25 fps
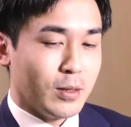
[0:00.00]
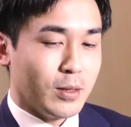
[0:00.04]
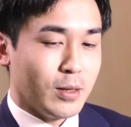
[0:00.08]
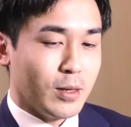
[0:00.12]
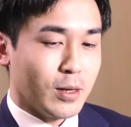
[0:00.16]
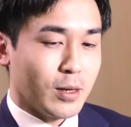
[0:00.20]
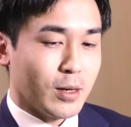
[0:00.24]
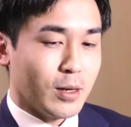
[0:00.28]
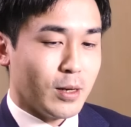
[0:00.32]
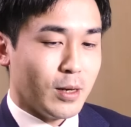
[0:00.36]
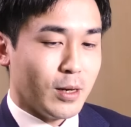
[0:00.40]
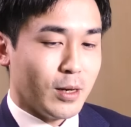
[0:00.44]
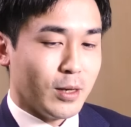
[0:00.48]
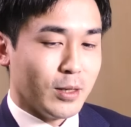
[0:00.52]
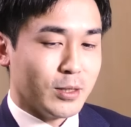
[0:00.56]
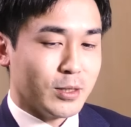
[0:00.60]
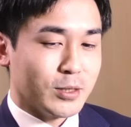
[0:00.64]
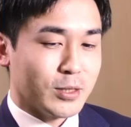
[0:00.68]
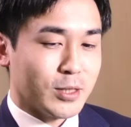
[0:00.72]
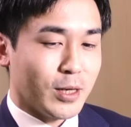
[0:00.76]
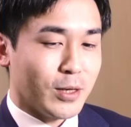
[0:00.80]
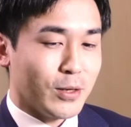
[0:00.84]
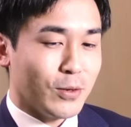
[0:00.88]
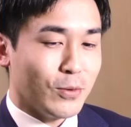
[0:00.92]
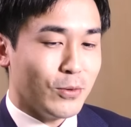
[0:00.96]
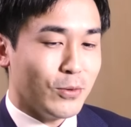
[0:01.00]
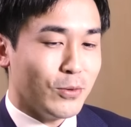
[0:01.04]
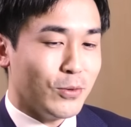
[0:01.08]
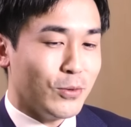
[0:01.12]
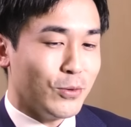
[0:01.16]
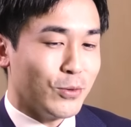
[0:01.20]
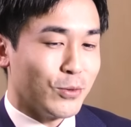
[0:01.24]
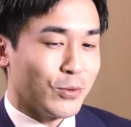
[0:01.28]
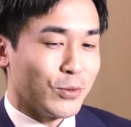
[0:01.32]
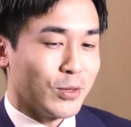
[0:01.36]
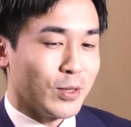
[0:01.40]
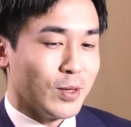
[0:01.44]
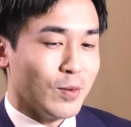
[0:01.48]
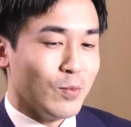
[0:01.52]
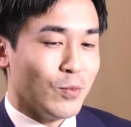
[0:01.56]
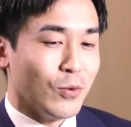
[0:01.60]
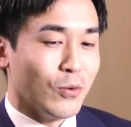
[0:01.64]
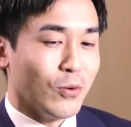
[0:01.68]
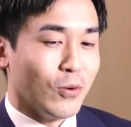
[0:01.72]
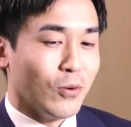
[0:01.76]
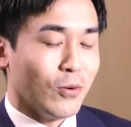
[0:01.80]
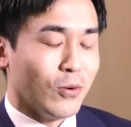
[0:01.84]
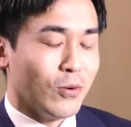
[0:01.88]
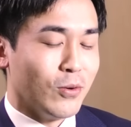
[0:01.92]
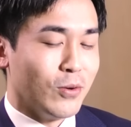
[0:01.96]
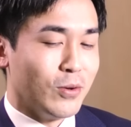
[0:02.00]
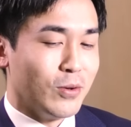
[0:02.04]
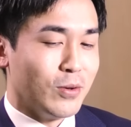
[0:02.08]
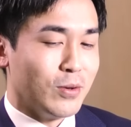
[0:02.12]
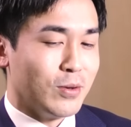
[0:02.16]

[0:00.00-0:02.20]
なんか最後の方ってもう